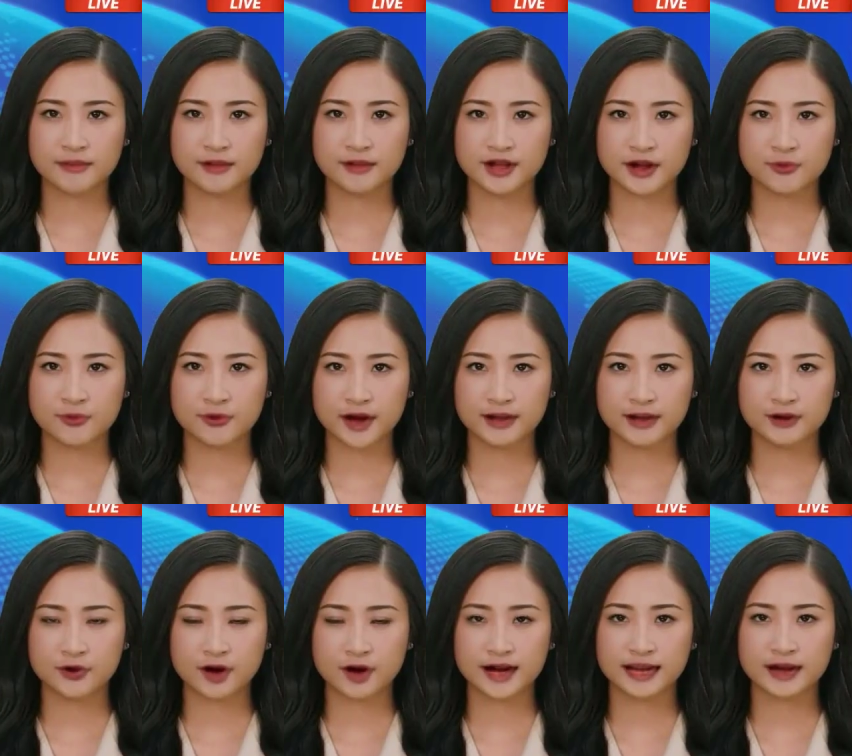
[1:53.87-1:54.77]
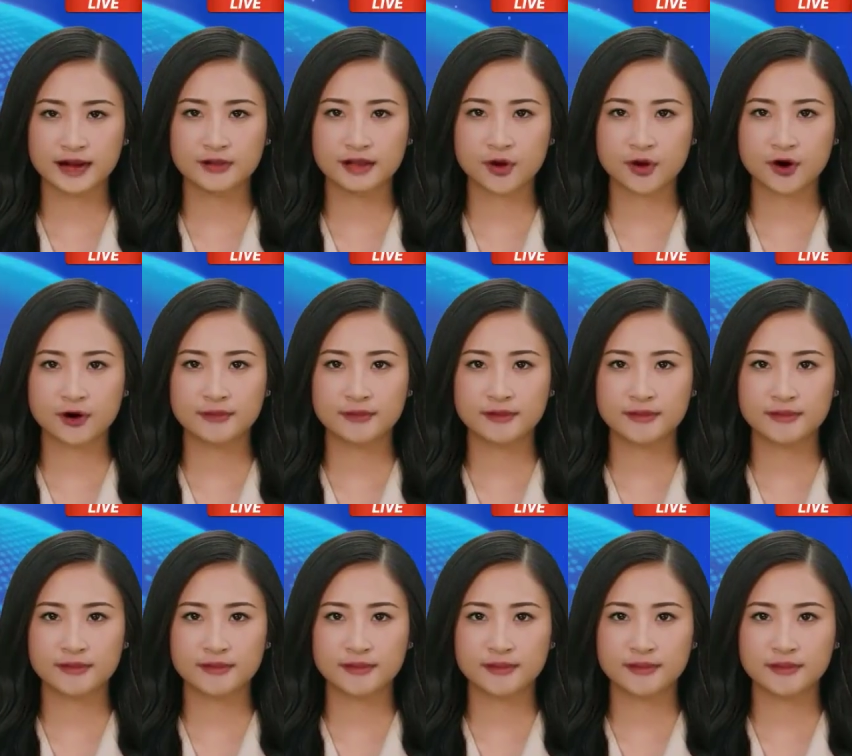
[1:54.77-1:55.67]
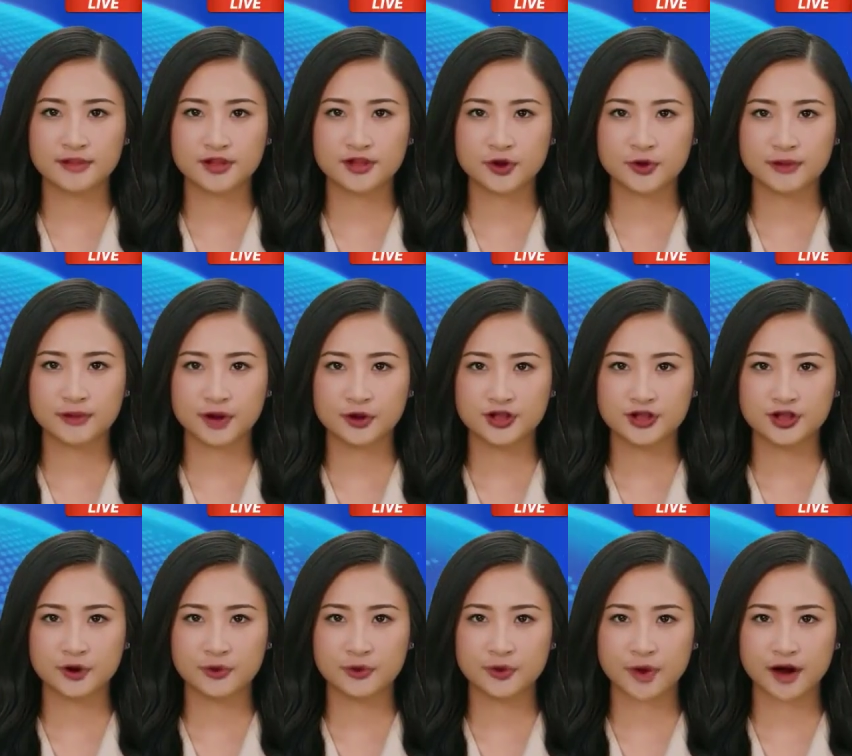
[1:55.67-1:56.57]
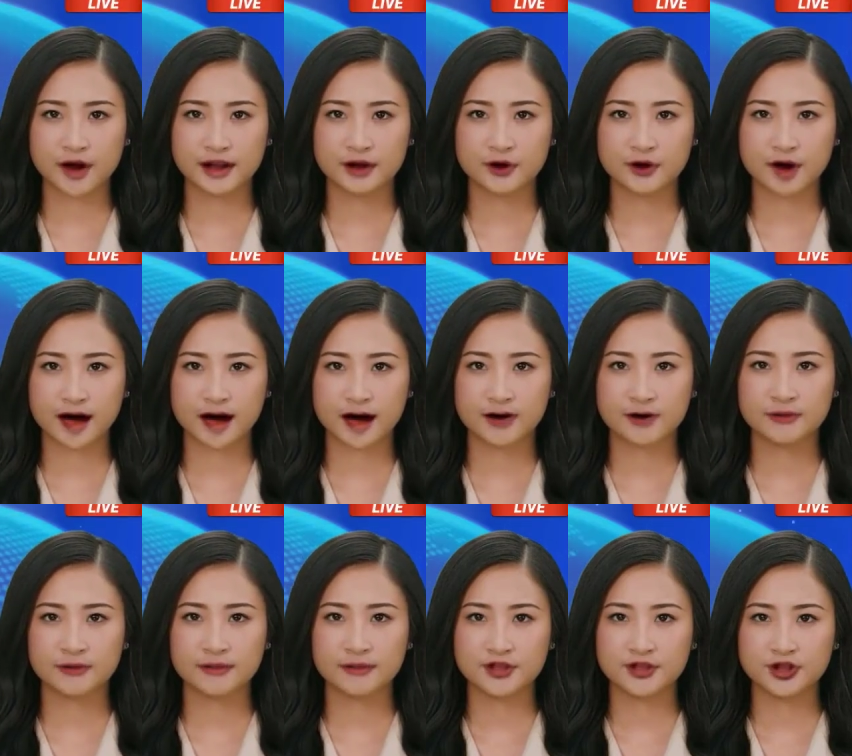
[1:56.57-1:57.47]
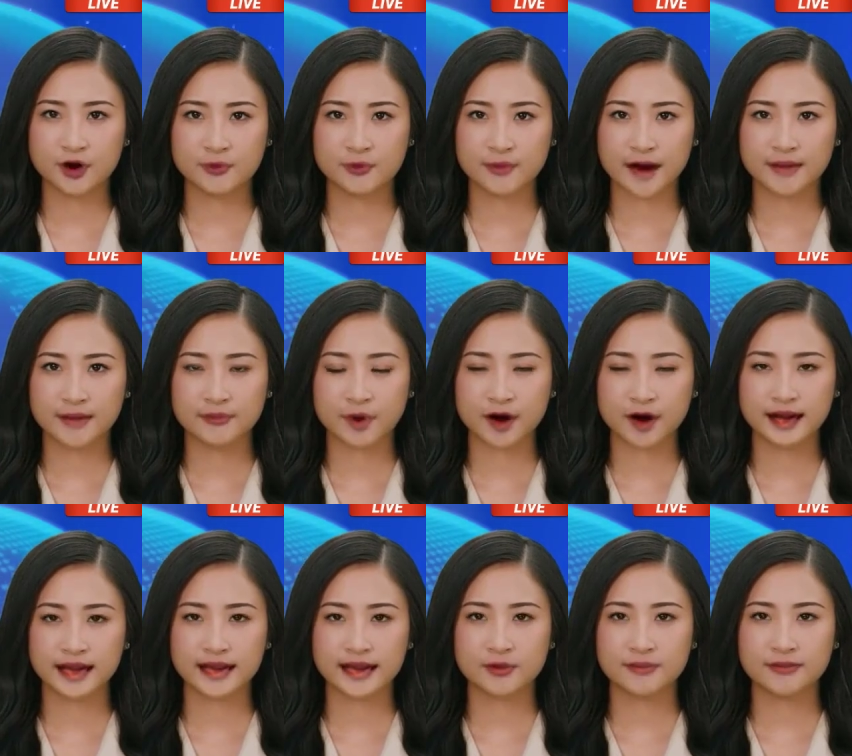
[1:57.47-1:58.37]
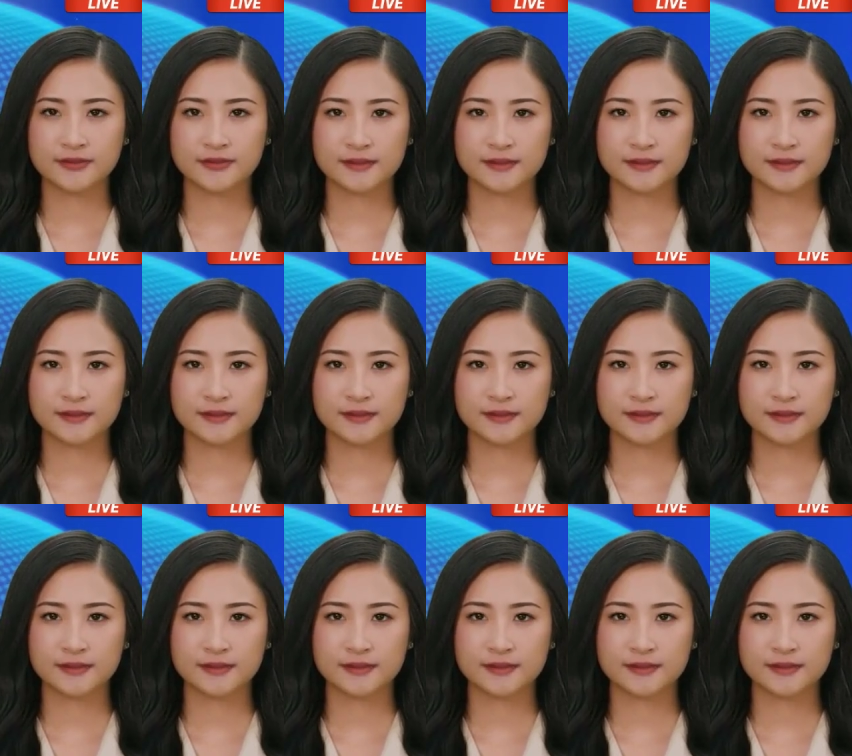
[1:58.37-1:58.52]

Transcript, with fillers: 感谢您观看视频。请订阅我们的频道，以支持我们。